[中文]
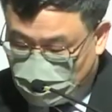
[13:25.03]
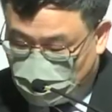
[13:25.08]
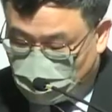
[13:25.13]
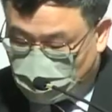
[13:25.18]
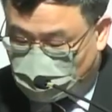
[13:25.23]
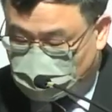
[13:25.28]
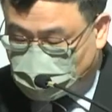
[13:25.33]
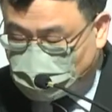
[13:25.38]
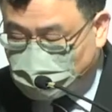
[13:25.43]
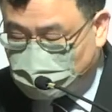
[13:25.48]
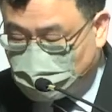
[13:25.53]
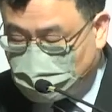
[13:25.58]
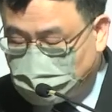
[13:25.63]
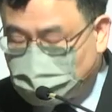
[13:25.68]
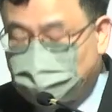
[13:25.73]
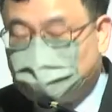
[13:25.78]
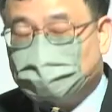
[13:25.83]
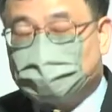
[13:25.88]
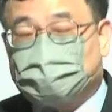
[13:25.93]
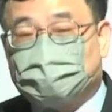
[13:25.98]
我是觉得
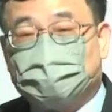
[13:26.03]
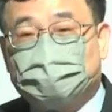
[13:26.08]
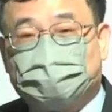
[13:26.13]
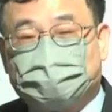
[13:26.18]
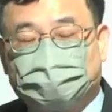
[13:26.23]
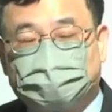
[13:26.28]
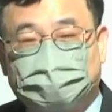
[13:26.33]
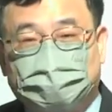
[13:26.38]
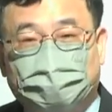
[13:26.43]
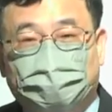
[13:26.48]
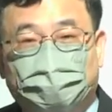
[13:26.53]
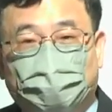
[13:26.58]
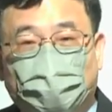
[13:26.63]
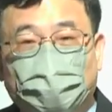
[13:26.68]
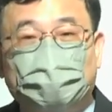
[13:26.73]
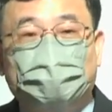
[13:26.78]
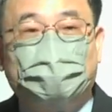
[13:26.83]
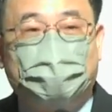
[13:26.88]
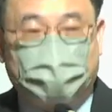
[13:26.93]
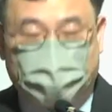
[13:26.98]
就有时候徒增
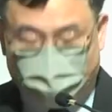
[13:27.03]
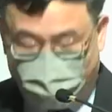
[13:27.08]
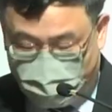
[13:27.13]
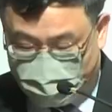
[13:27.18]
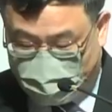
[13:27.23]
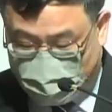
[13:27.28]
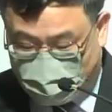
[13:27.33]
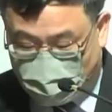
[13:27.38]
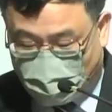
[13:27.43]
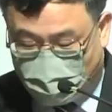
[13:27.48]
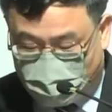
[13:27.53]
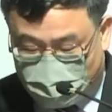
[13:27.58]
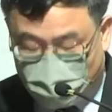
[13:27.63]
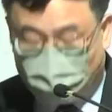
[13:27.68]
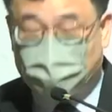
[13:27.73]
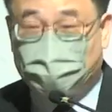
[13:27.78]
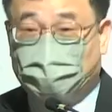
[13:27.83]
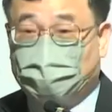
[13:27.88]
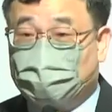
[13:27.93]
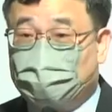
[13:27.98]
混乱跟烦恼，因
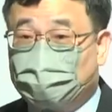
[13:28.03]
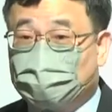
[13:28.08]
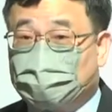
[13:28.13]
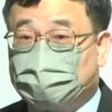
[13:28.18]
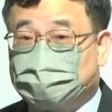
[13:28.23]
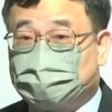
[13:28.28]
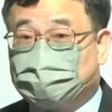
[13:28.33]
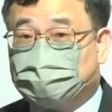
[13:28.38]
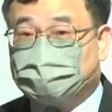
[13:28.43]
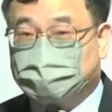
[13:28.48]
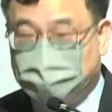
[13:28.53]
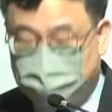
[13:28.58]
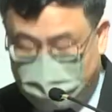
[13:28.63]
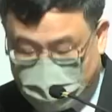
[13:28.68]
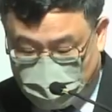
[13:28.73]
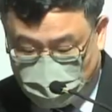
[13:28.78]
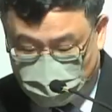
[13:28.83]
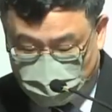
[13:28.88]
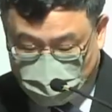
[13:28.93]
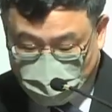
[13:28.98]
为可能过段时间不应
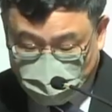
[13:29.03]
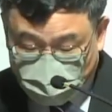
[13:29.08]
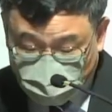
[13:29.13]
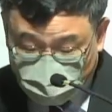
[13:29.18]
验了，对不对？